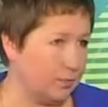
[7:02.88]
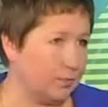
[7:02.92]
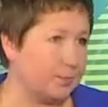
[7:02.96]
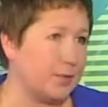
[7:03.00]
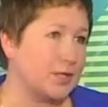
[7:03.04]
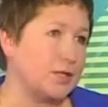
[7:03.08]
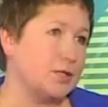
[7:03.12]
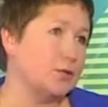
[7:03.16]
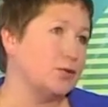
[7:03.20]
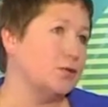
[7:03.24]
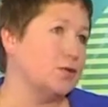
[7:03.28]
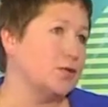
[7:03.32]

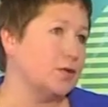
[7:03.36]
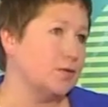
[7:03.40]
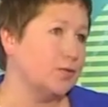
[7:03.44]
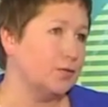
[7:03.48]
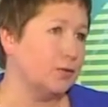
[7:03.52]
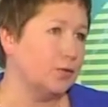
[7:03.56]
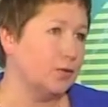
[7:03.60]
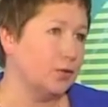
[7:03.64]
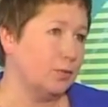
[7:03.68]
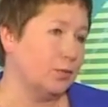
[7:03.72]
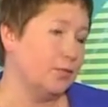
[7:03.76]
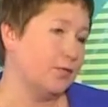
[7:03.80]
построить
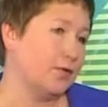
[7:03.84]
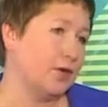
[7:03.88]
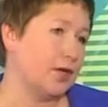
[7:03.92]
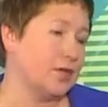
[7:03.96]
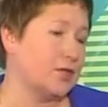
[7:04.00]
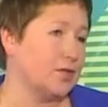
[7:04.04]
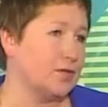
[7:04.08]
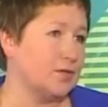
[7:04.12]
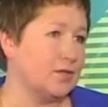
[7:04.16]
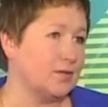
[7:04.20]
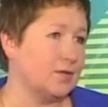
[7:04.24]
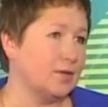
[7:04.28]
свой дом и
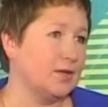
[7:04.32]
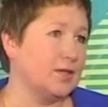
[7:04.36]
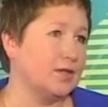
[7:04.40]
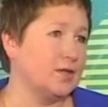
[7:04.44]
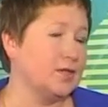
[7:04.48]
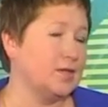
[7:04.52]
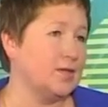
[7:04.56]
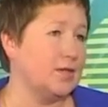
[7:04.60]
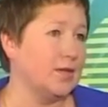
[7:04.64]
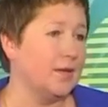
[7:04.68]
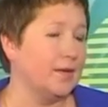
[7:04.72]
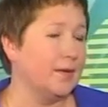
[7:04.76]
выращивать своих детей.
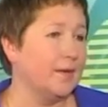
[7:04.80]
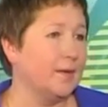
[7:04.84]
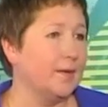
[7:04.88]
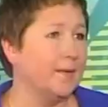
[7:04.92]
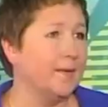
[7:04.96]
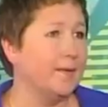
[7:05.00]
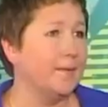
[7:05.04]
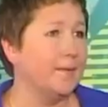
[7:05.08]
Вот, э,